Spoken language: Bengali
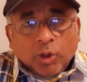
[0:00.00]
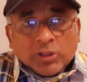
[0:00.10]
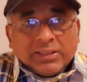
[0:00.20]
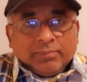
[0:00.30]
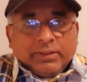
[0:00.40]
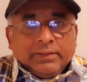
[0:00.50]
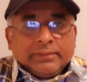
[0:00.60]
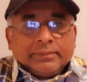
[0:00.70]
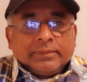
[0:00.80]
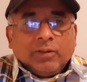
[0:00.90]
অটামে
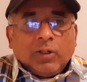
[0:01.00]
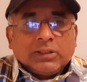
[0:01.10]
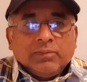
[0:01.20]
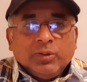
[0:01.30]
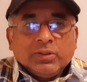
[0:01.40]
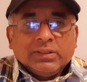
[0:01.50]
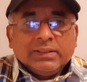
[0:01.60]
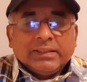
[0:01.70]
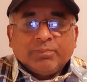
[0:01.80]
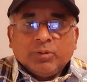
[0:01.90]
অটাম হচ্ছে
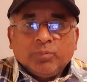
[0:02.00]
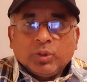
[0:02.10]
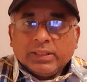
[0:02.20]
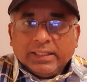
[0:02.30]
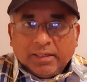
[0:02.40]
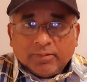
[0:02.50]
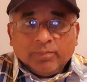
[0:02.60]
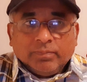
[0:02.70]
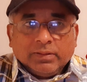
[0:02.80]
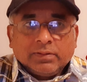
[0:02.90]
সেপ্টেম্বর থেকে
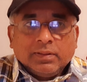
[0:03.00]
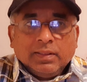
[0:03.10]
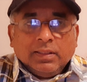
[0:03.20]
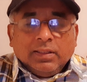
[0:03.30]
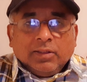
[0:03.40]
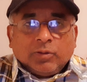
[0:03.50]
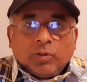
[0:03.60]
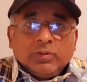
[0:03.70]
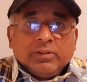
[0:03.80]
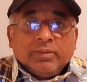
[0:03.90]
নভেম্বর
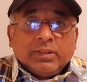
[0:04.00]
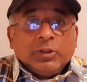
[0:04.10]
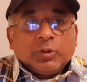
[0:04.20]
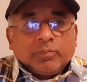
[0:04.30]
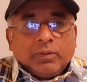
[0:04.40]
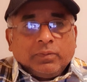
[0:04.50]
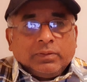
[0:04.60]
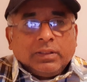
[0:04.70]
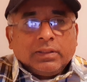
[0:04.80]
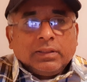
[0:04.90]
তখন দিবে তিনশো পাউন্ড
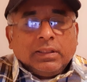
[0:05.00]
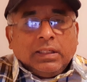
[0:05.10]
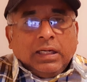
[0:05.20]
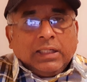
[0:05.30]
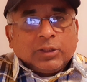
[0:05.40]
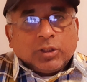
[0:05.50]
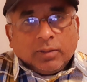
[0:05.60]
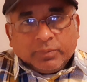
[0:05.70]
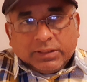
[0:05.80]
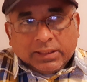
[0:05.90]
আর
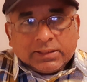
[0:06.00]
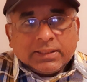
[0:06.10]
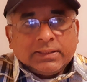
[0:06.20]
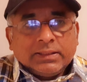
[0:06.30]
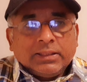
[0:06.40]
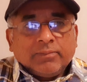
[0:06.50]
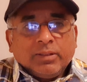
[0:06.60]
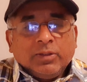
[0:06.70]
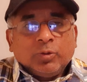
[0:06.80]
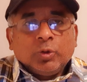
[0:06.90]
সব শেষ কিস্তি দিবে
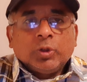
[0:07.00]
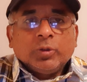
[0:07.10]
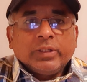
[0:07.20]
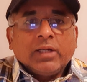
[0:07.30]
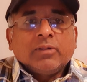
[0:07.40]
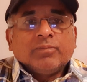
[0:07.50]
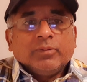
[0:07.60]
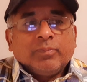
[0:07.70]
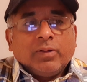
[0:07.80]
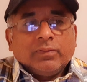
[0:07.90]
দুইশো
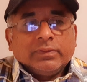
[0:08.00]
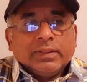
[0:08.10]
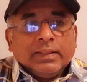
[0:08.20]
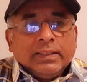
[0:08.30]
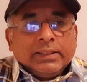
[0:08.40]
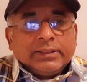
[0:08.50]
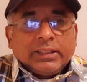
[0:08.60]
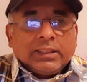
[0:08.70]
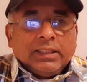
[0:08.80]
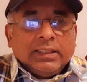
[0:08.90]
নিরানব্বই পাউন্ড
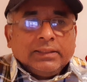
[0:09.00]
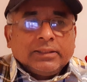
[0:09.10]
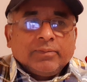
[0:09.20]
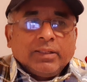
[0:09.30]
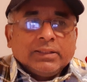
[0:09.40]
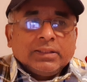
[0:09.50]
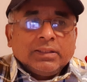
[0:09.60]
সেটা দিবে